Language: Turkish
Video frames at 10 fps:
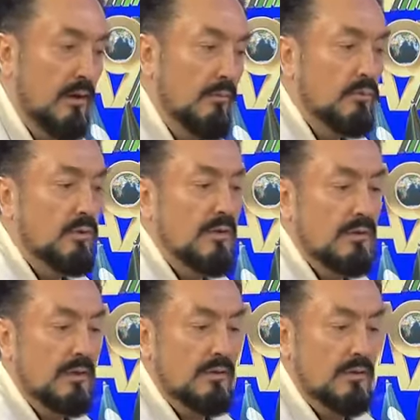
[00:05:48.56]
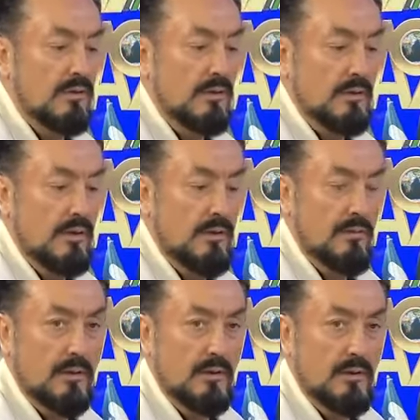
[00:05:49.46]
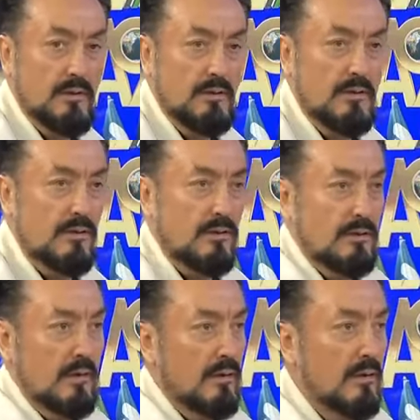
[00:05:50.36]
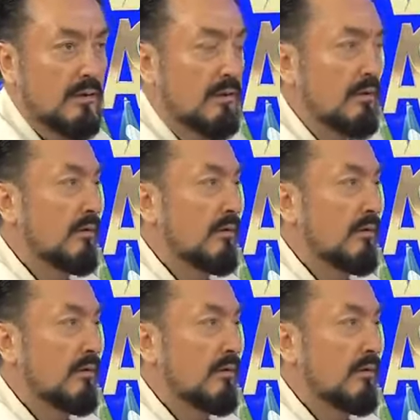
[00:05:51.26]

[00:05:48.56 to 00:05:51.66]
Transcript: Bütün insanlar için Cenab-ı Allah'ın işte ee,